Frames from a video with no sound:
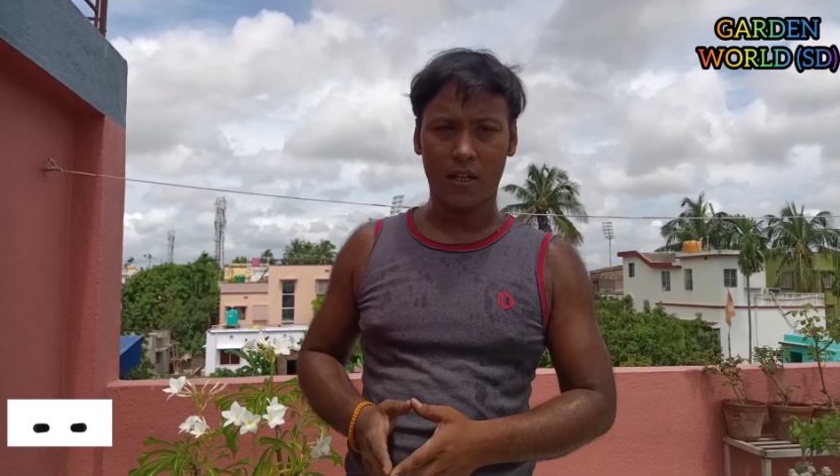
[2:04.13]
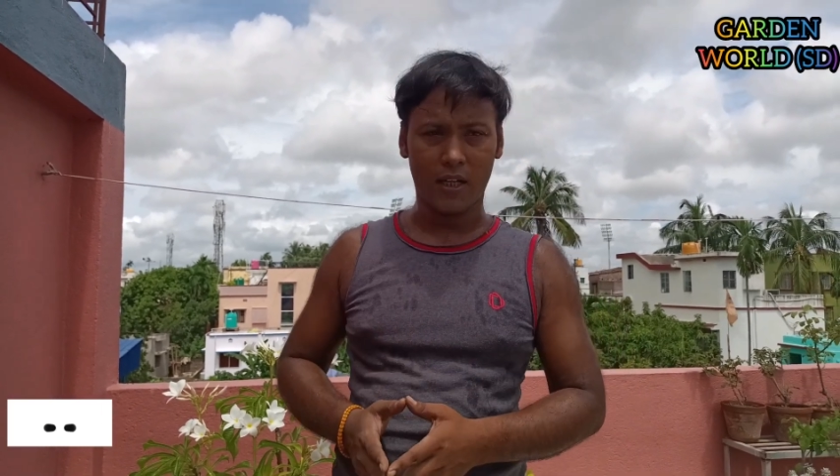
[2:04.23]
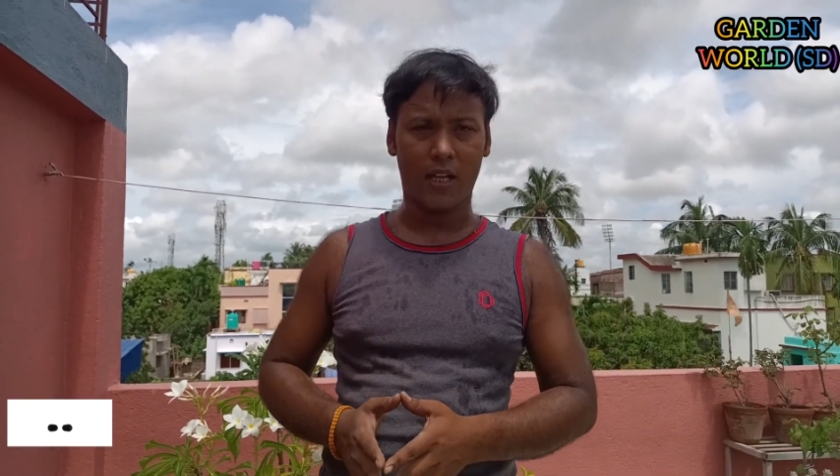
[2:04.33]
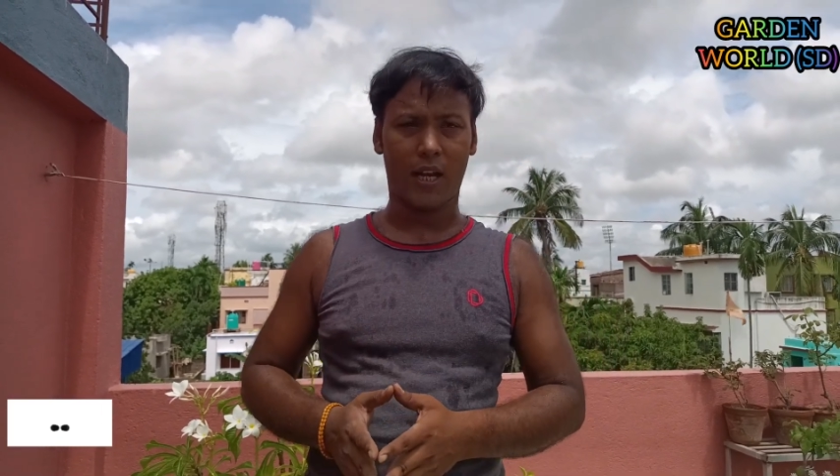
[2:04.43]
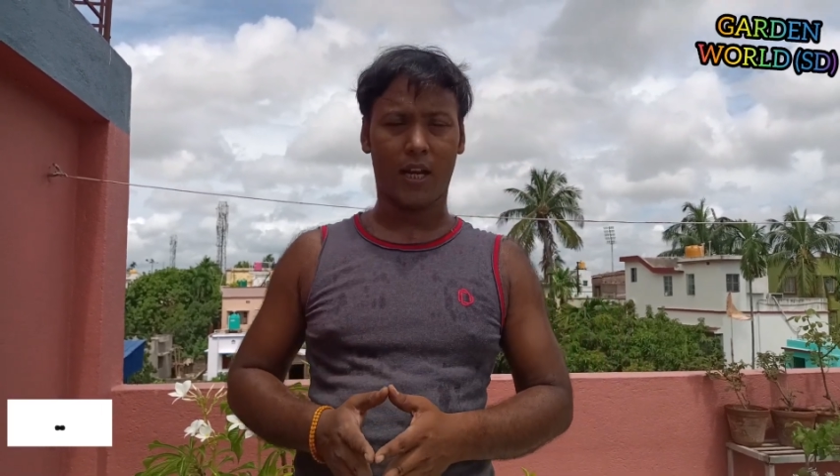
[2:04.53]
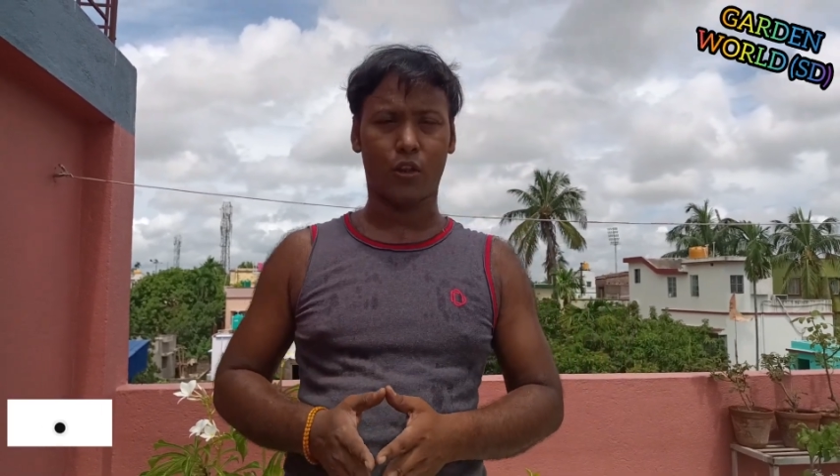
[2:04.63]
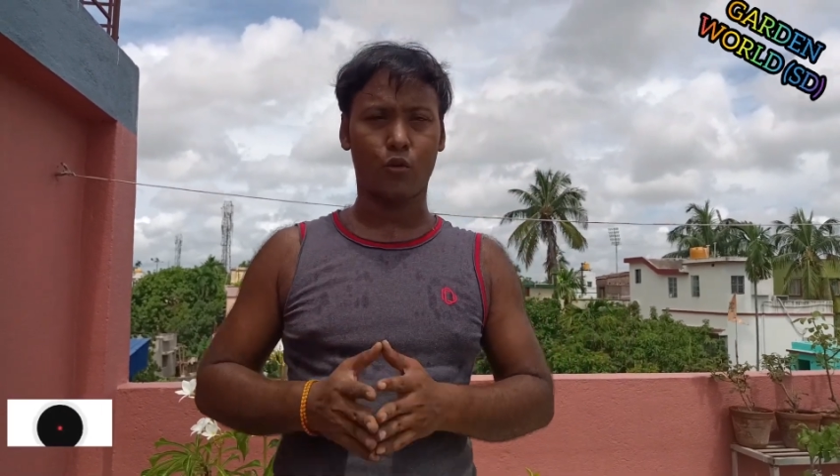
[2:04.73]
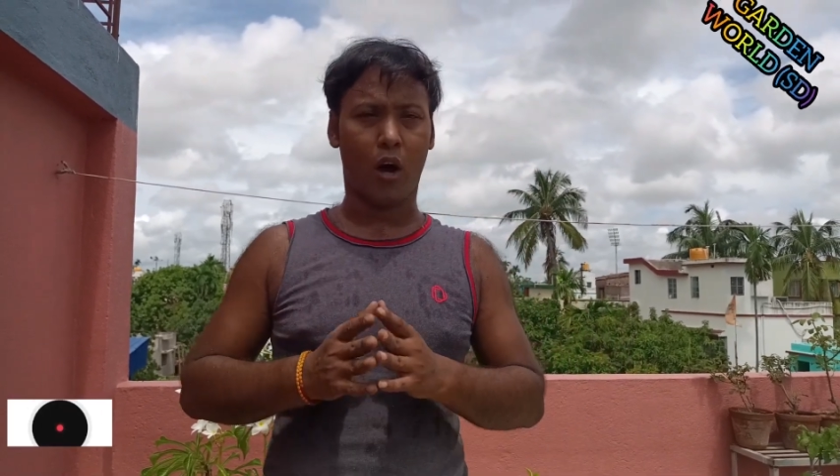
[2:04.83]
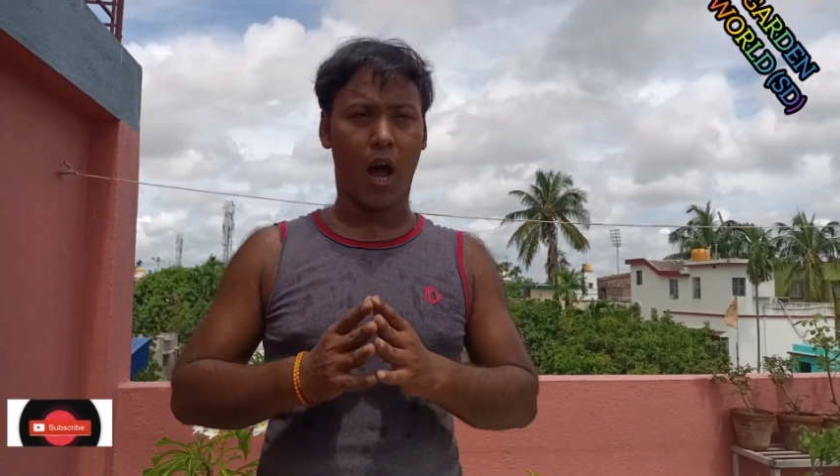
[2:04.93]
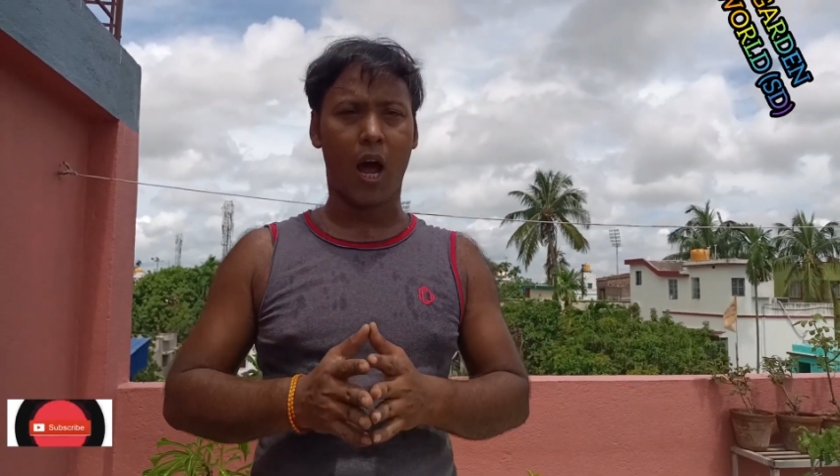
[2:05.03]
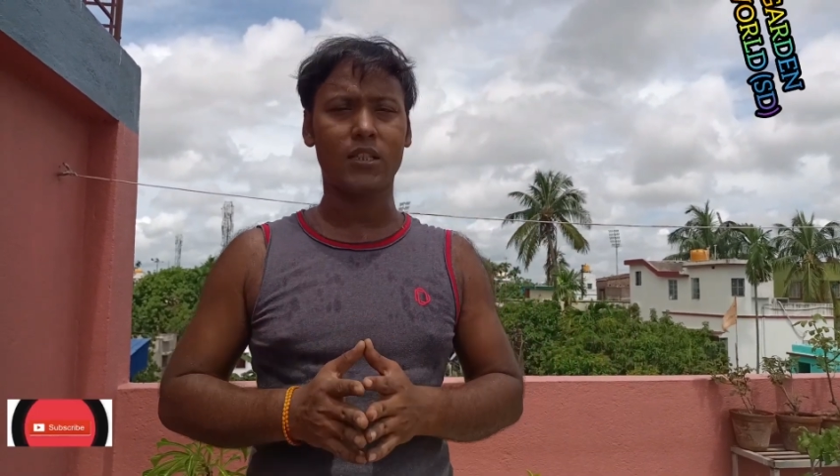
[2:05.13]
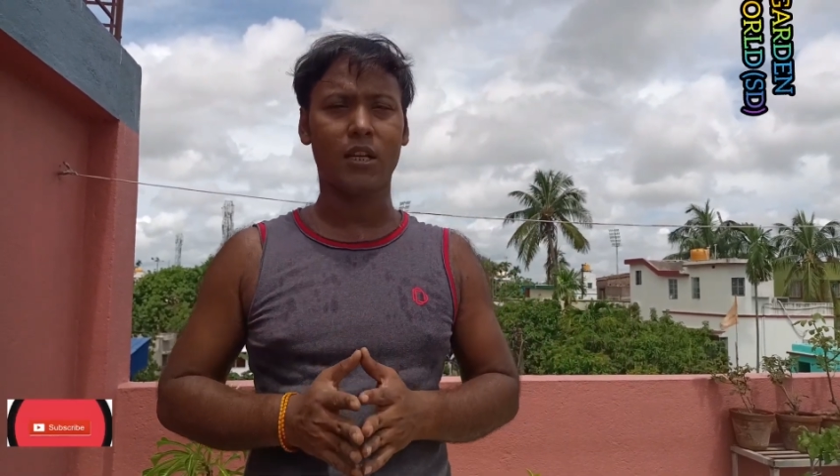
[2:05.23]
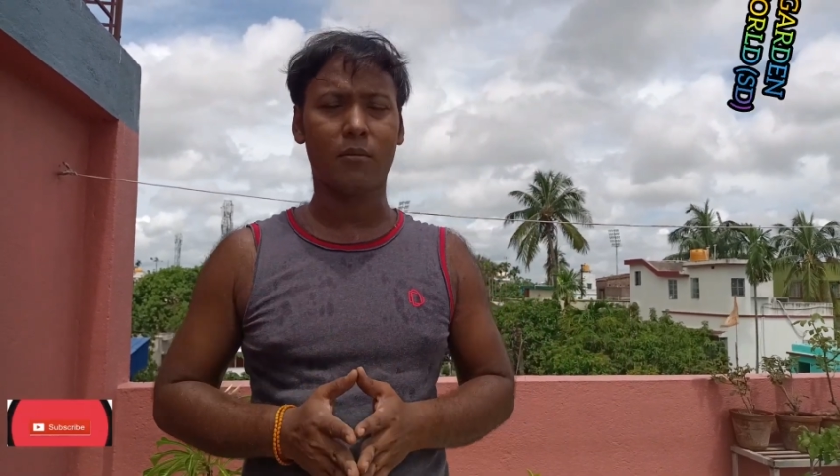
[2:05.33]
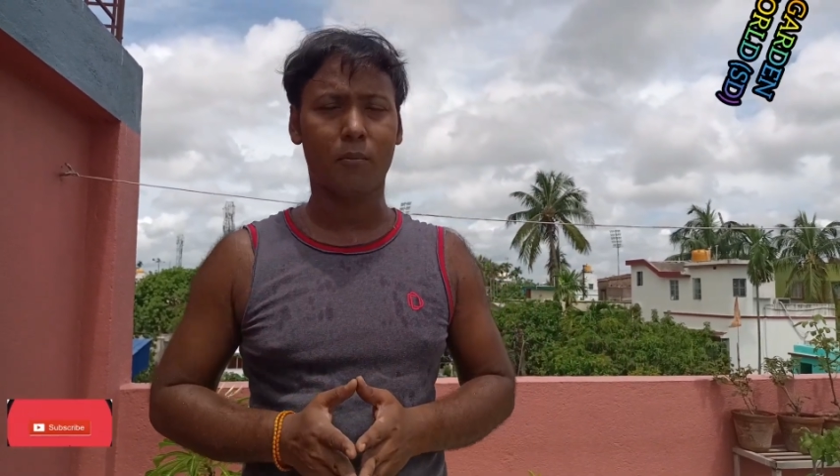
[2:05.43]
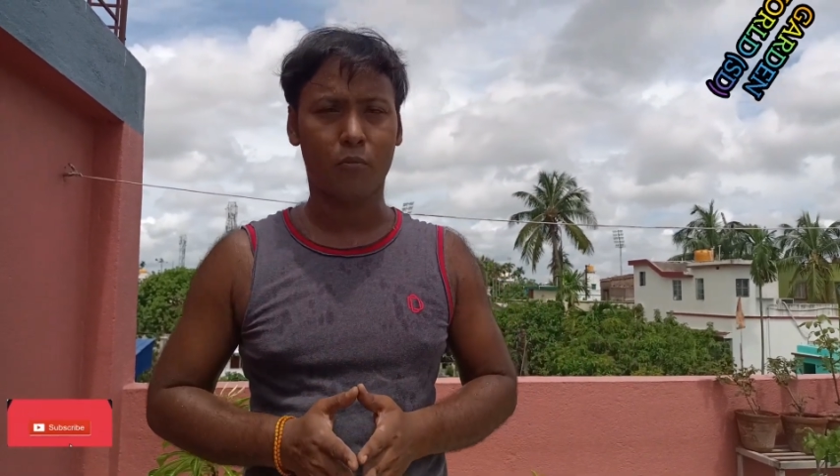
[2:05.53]
नहीं रहेगा तो आज
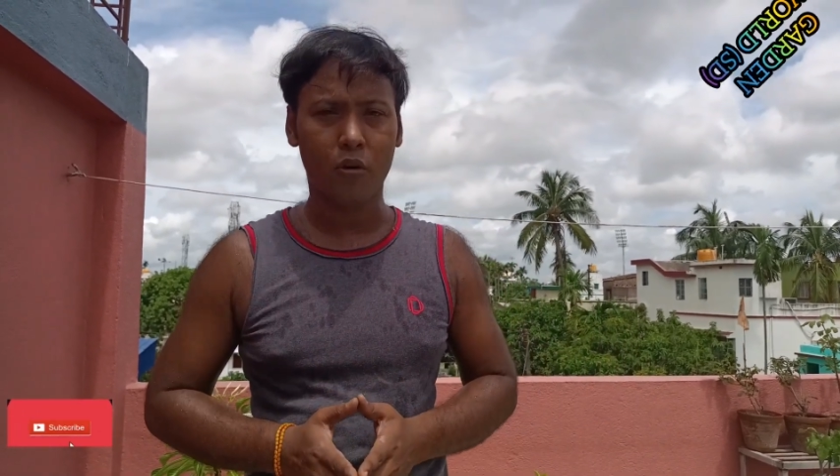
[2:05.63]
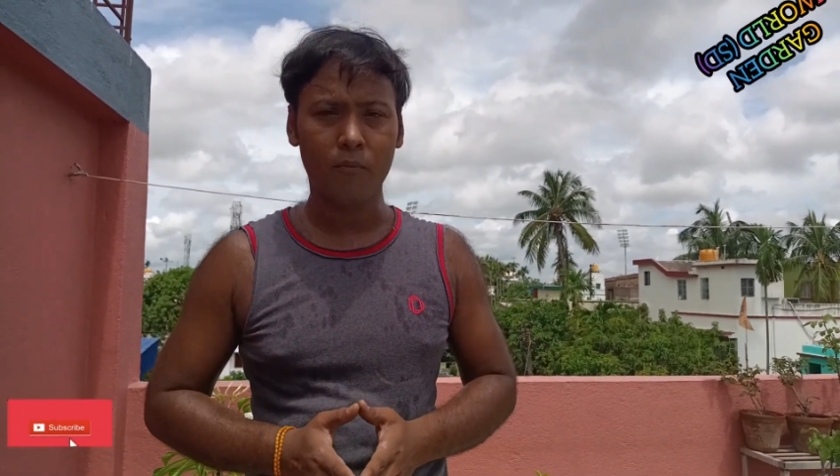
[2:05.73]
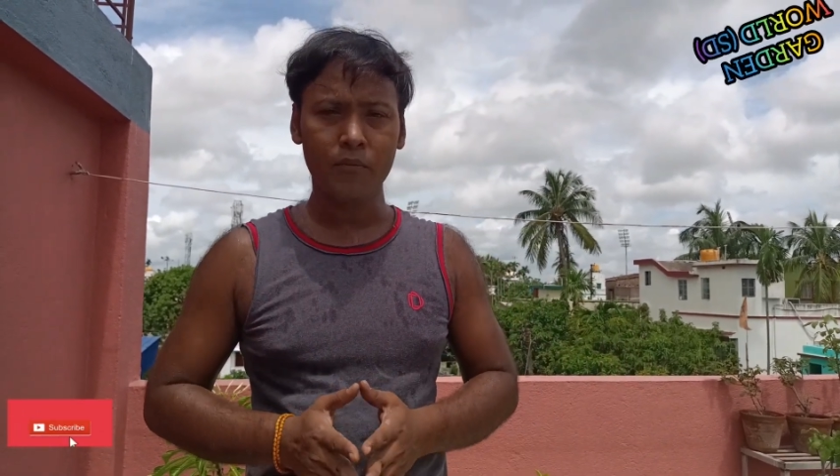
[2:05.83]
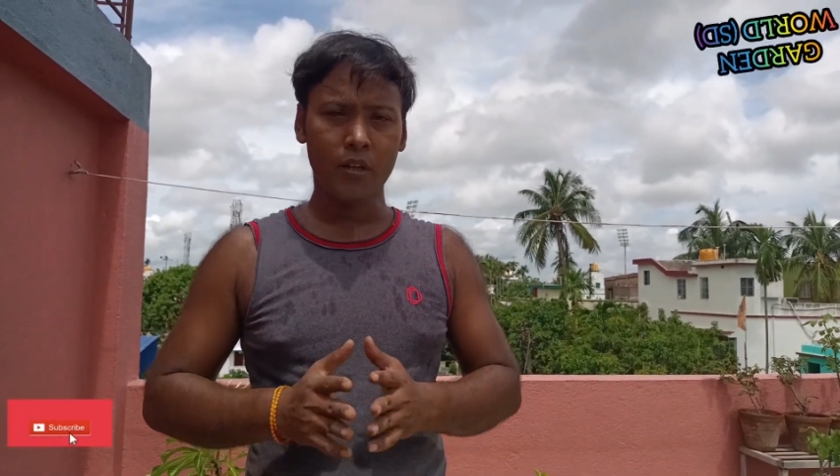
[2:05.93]
हम आपको